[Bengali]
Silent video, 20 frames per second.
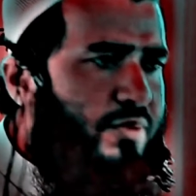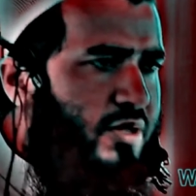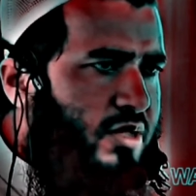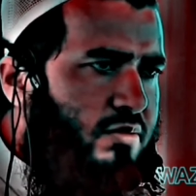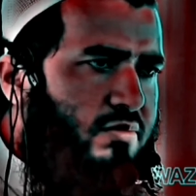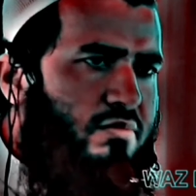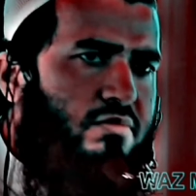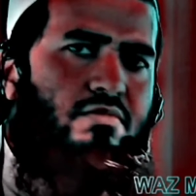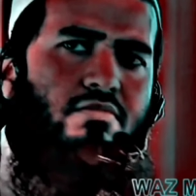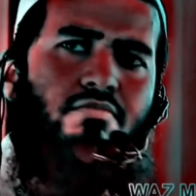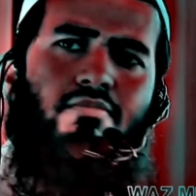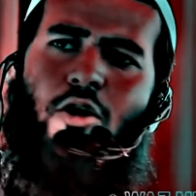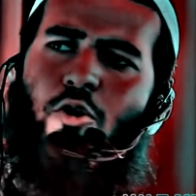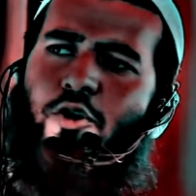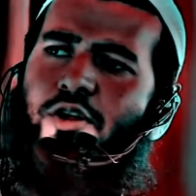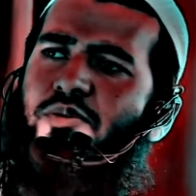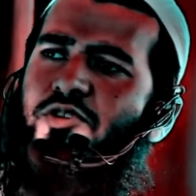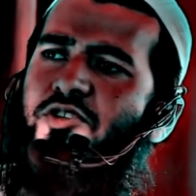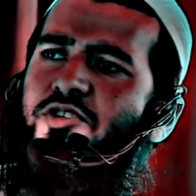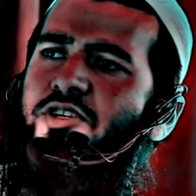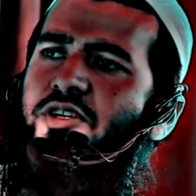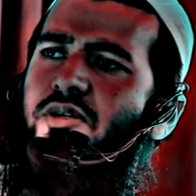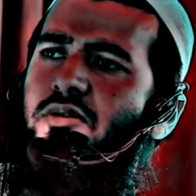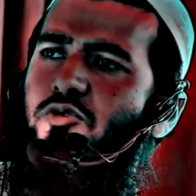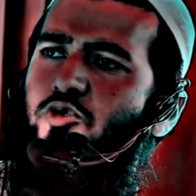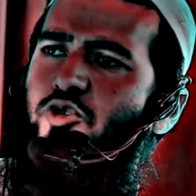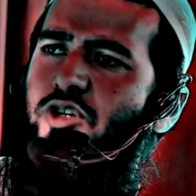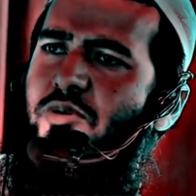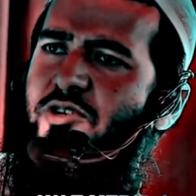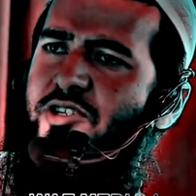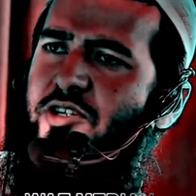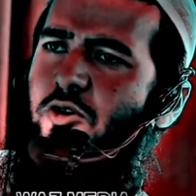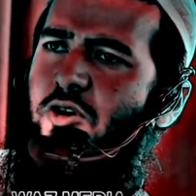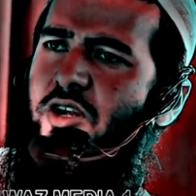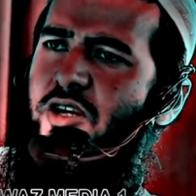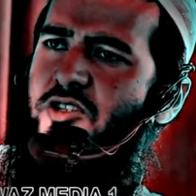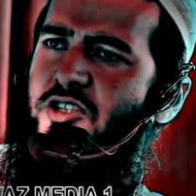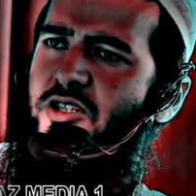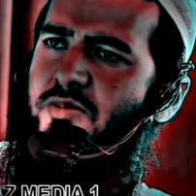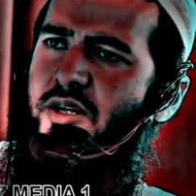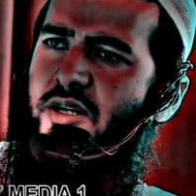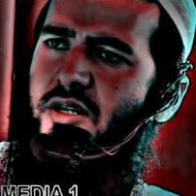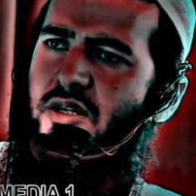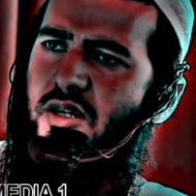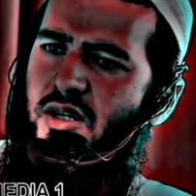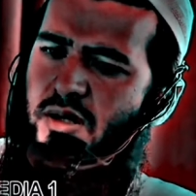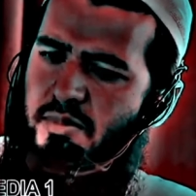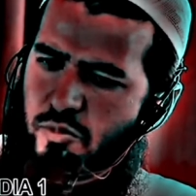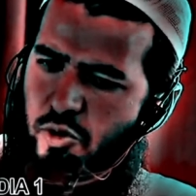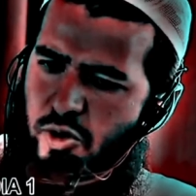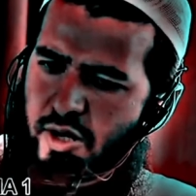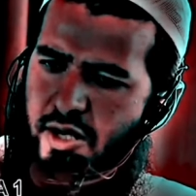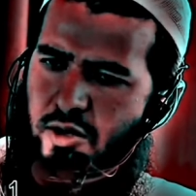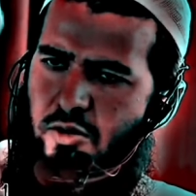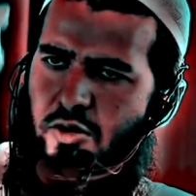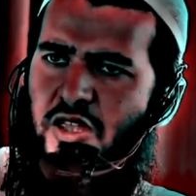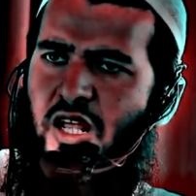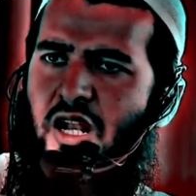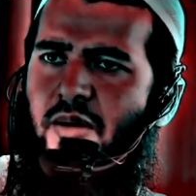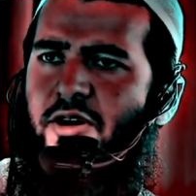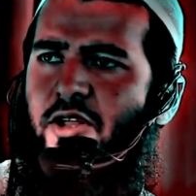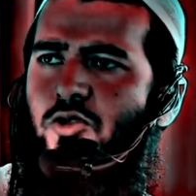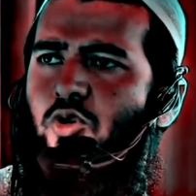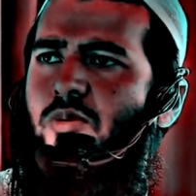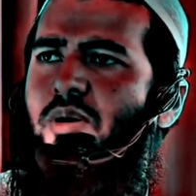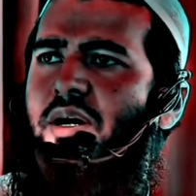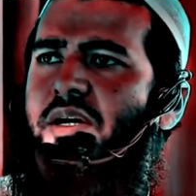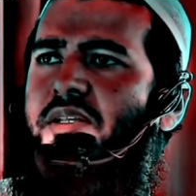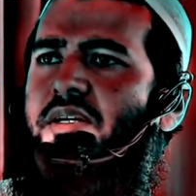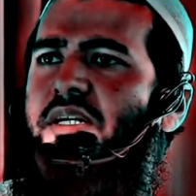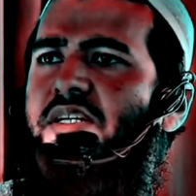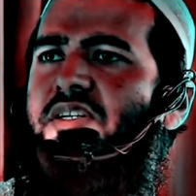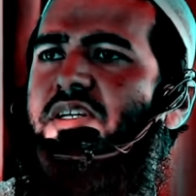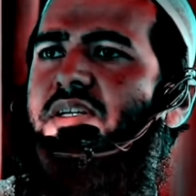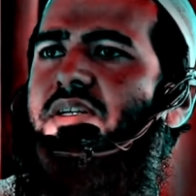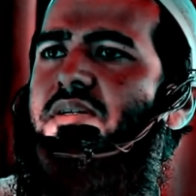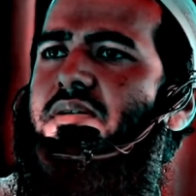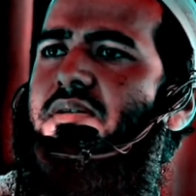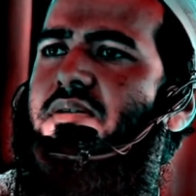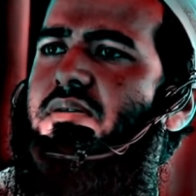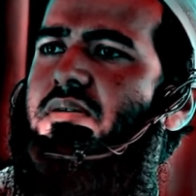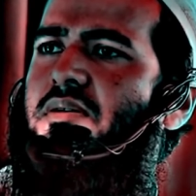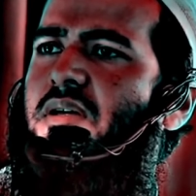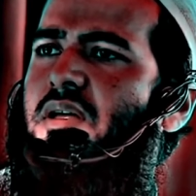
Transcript: আপনি বারোটা বাজে ঠিক দুইটা বাজে ঘরে আসতে পারেন মহিলারা এখন থালা বাড়ি ধোয়া বাকি থেকে যায়